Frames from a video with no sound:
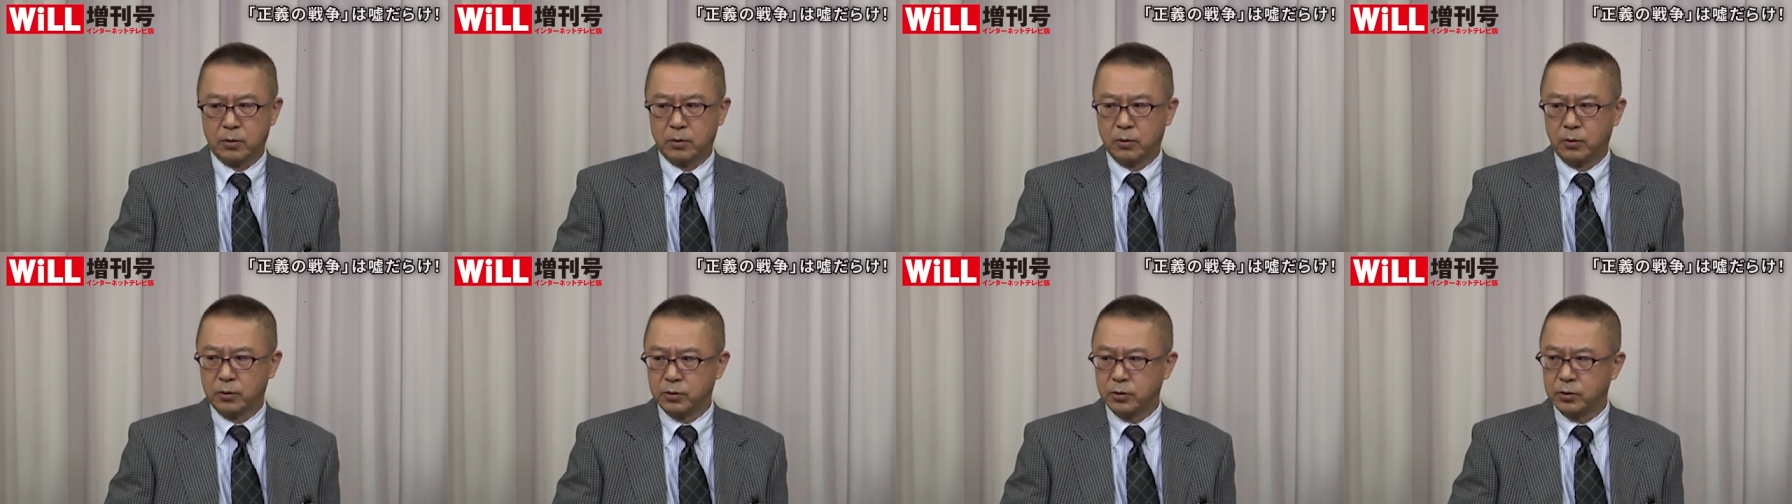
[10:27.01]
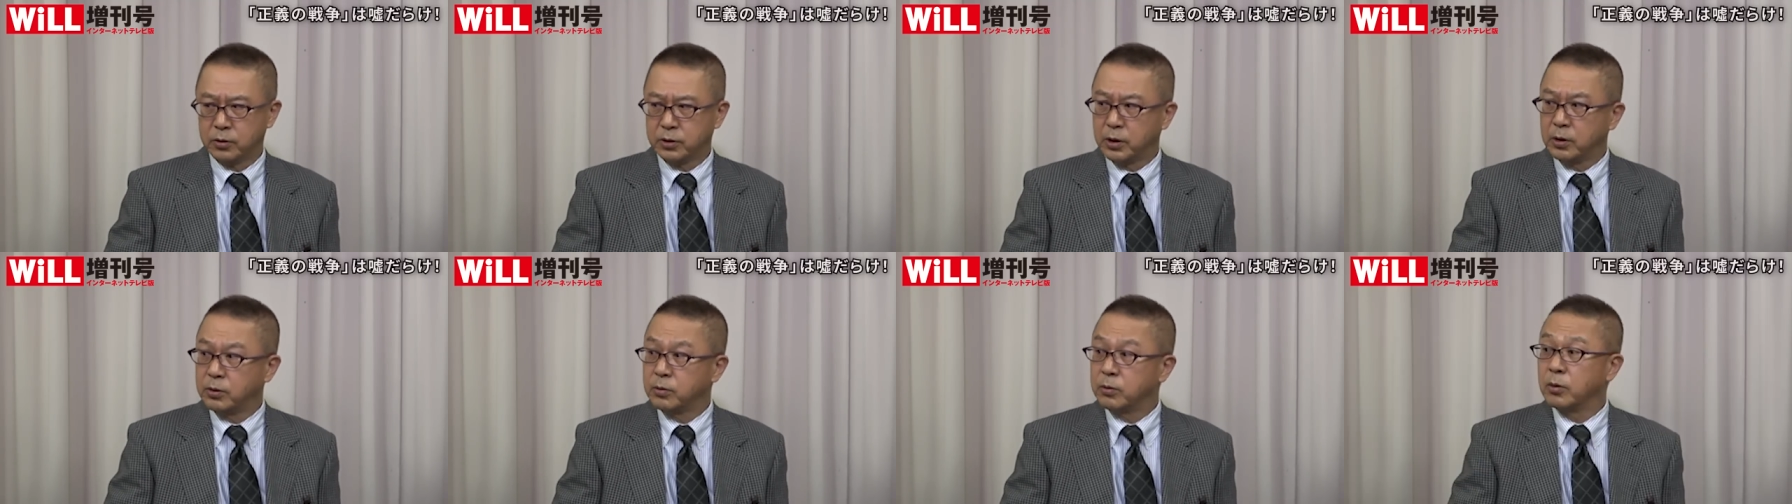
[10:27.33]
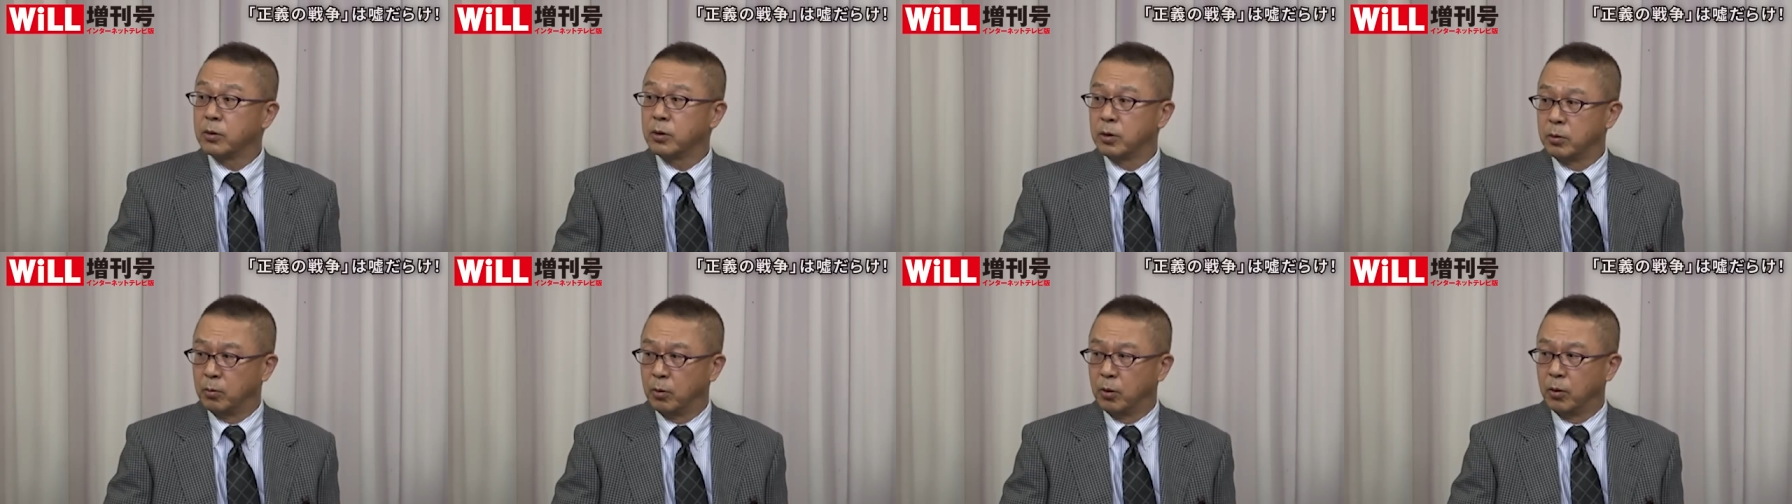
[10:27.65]
交渉してる
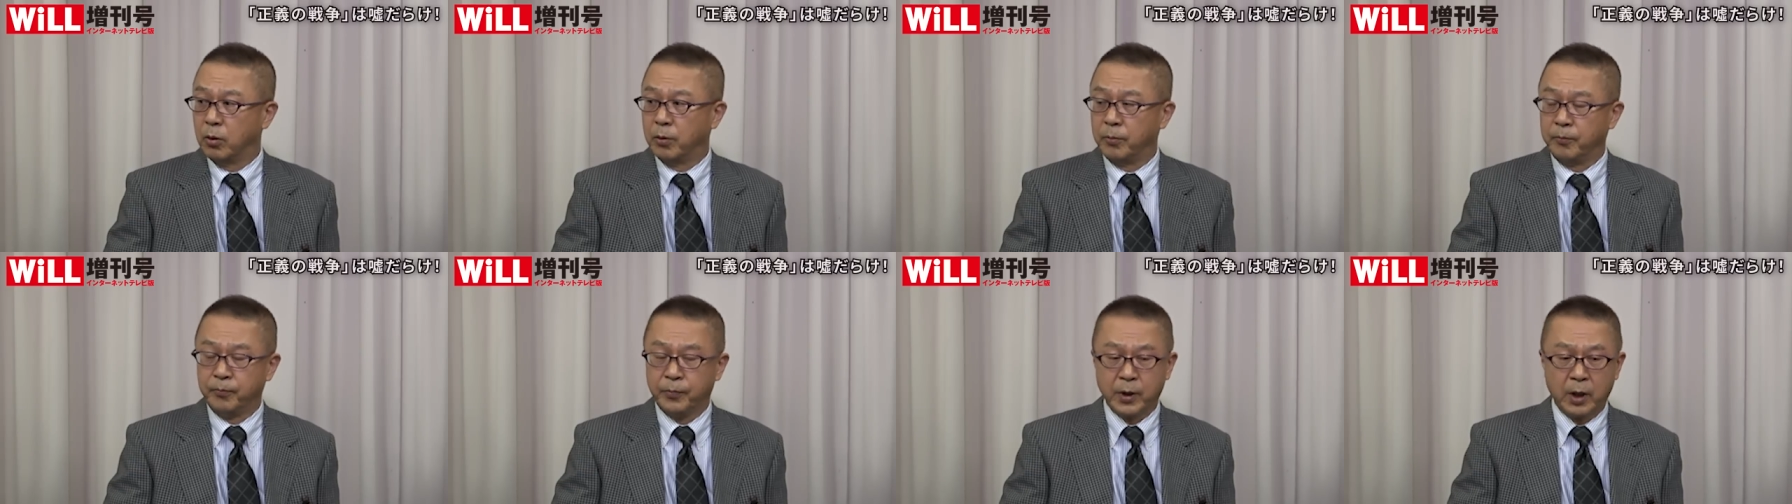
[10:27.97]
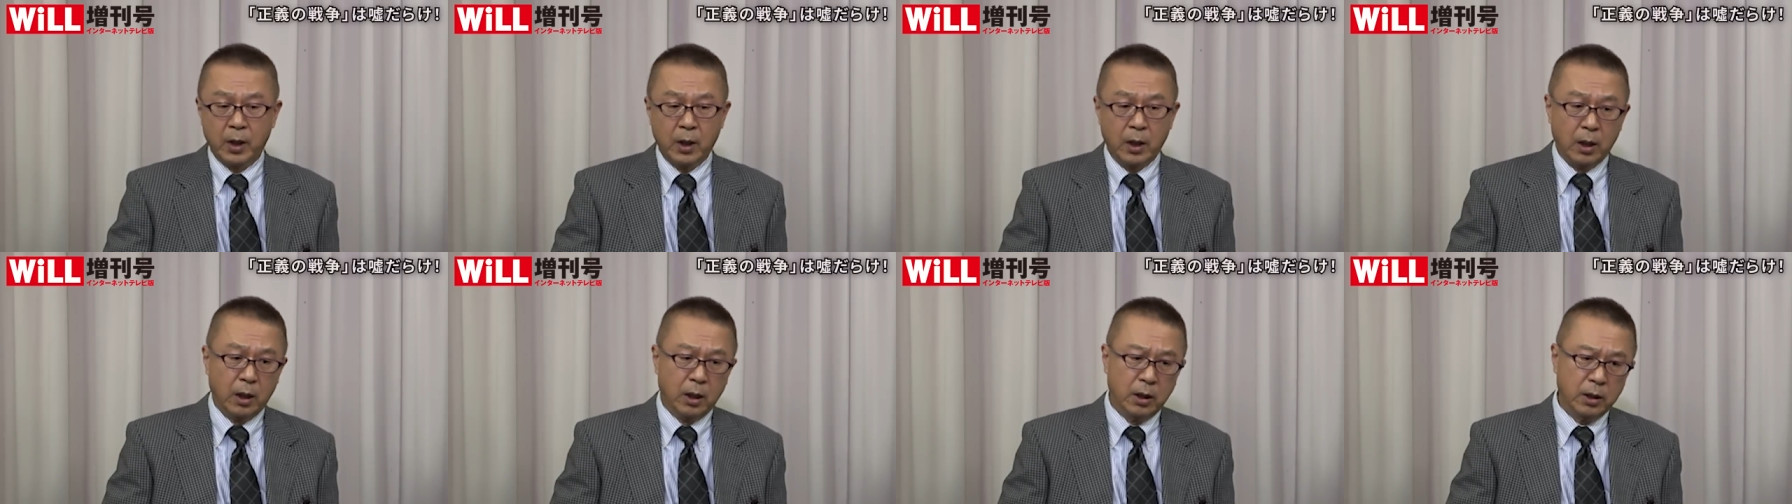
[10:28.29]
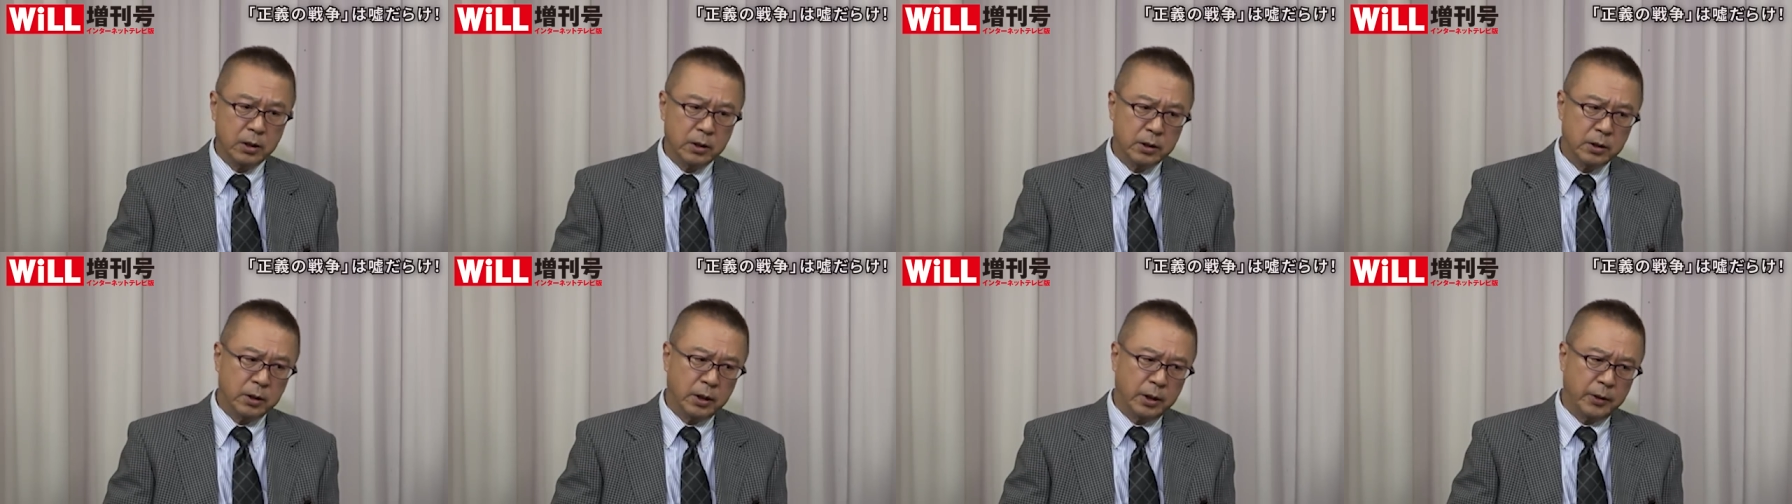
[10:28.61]
時も
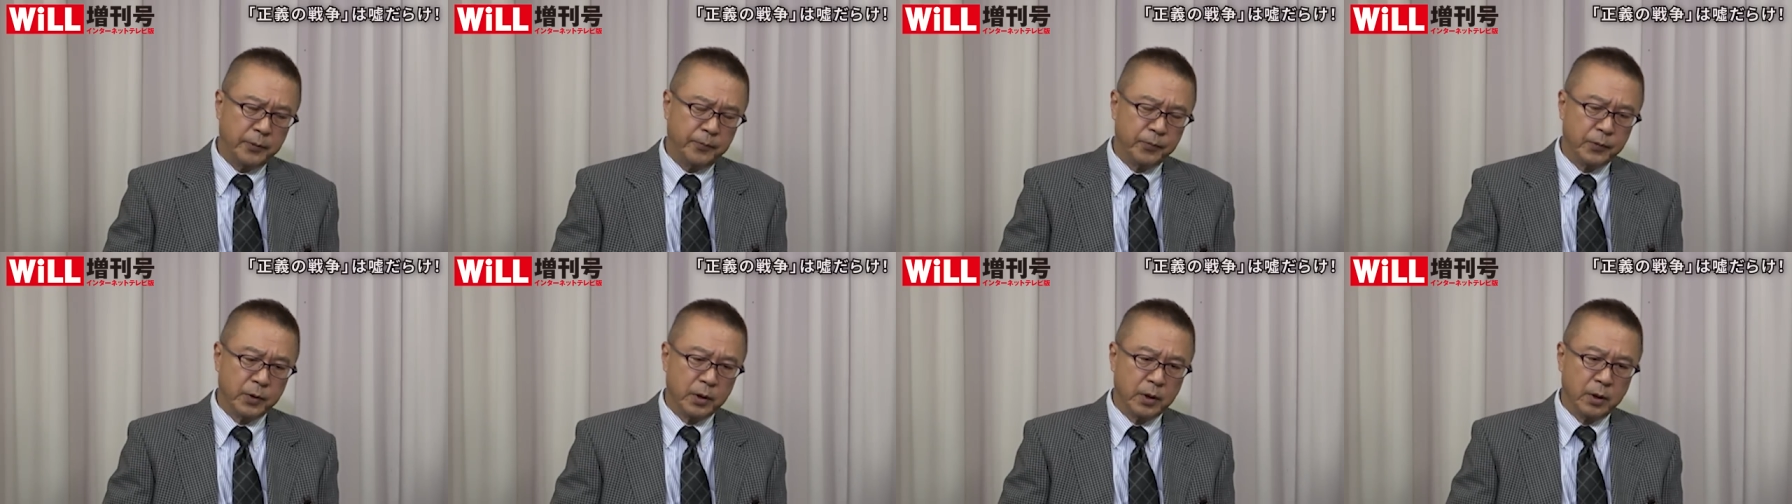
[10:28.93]
あれね